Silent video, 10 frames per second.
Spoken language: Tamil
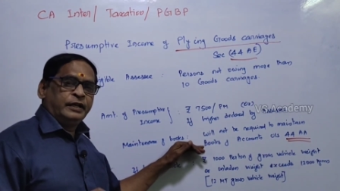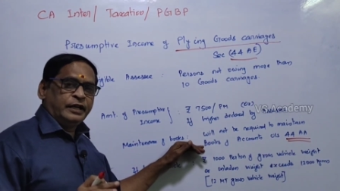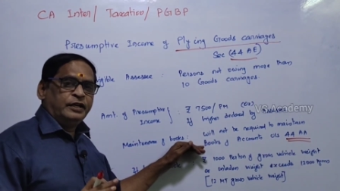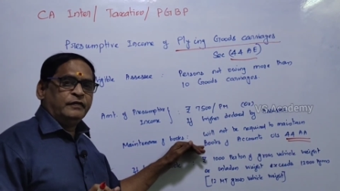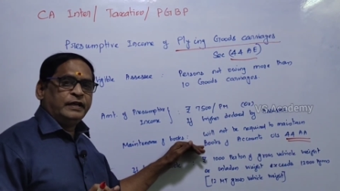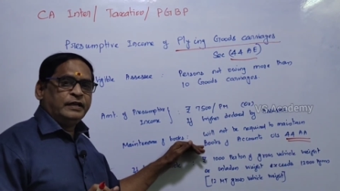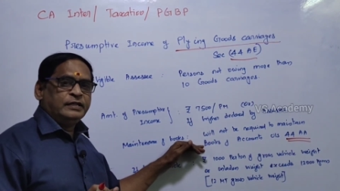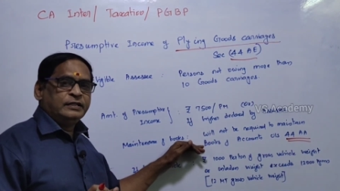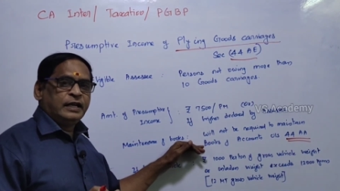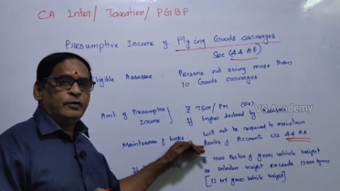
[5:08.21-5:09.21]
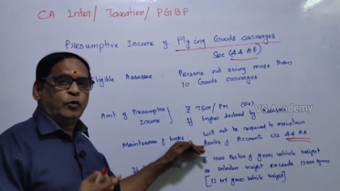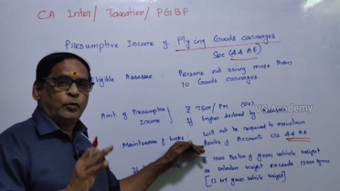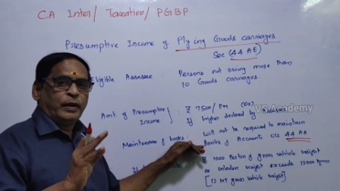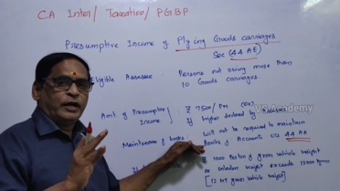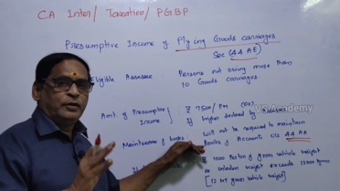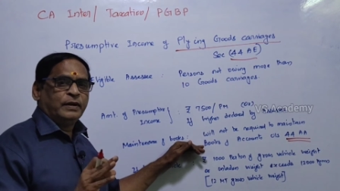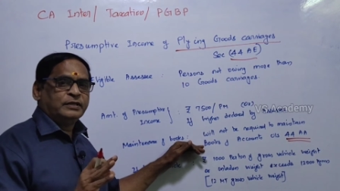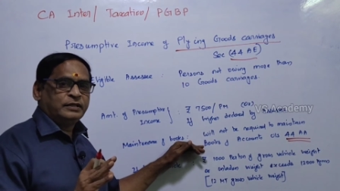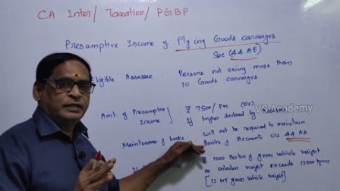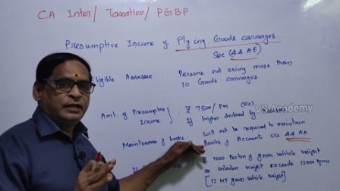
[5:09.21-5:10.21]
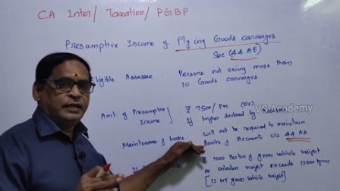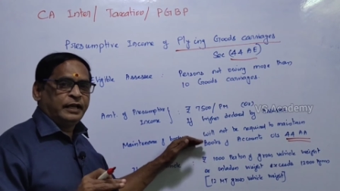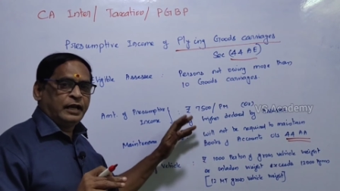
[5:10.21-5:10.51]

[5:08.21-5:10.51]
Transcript: எட்டு வெஹிக்கிள்ஸில் ஒரு பன்னெண்டு மாதத்துக்கு